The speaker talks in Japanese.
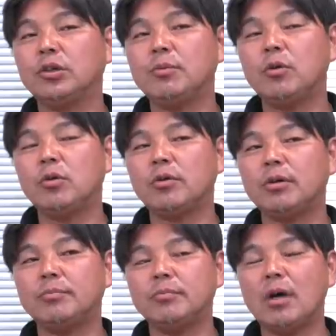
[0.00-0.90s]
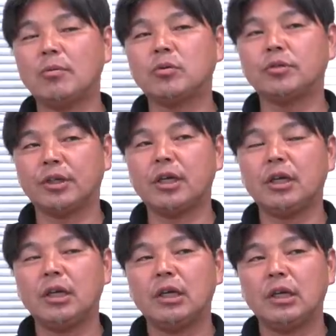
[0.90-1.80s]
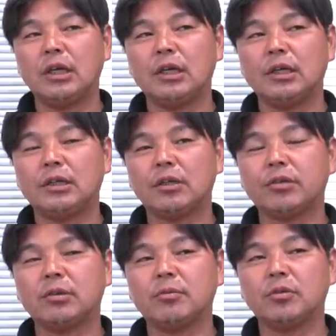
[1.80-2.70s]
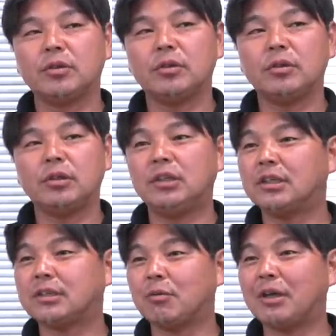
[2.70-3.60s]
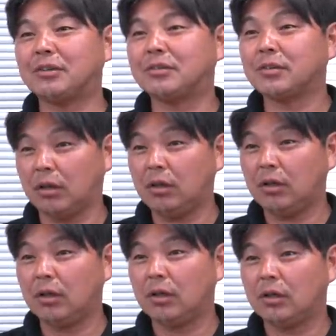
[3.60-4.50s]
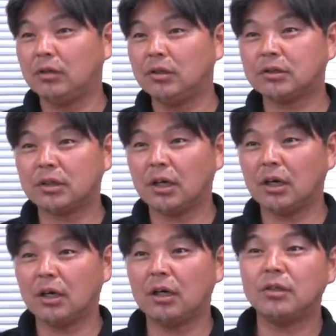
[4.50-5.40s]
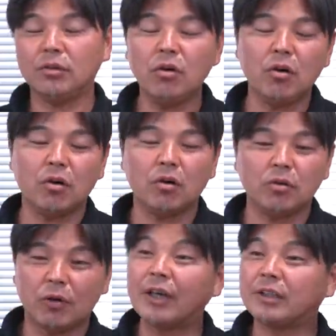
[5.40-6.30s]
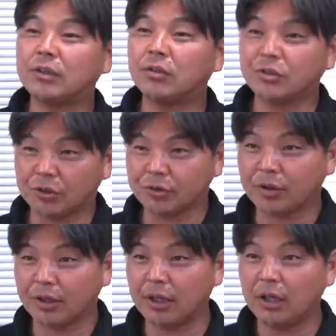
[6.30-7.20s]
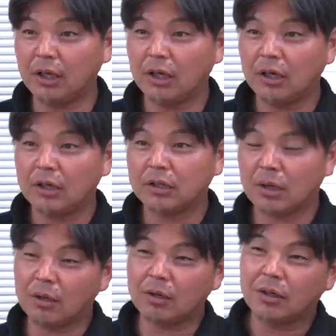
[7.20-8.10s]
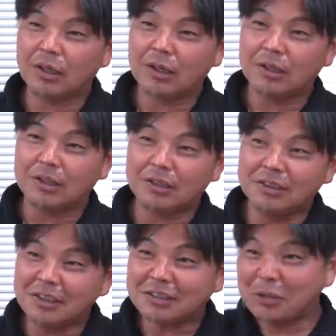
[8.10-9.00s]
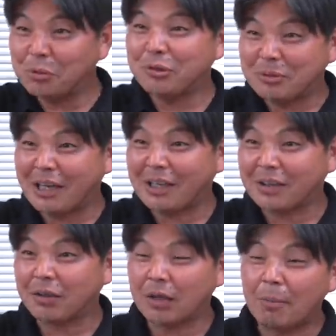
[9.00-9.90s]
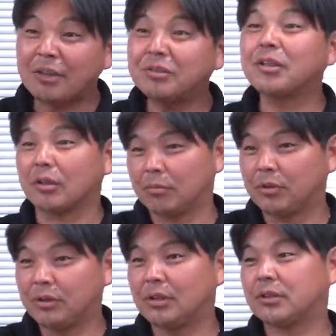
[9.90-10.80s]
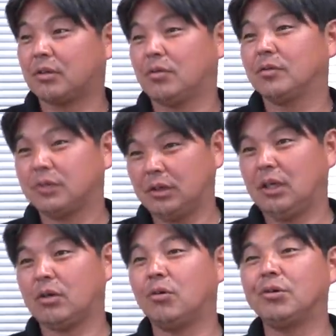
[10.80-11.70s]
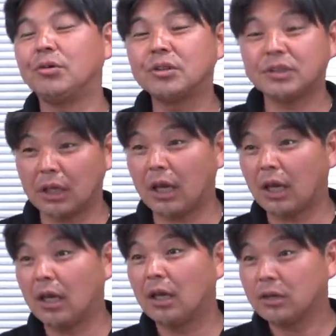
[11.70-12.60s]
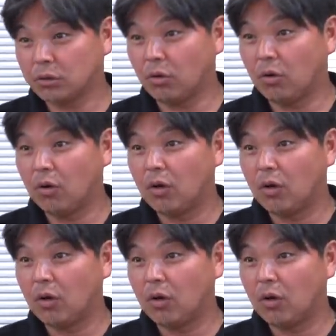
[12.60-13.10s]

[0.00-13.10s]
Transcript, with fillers: うでも俺はまあ向こうでね行った時もイニエスタワインっつってね、はい、イニエスタのワイン工場とかね、うんうんうん、でイニエスタ通りみたいだって名前ついてるのイニエスタで雇用してそ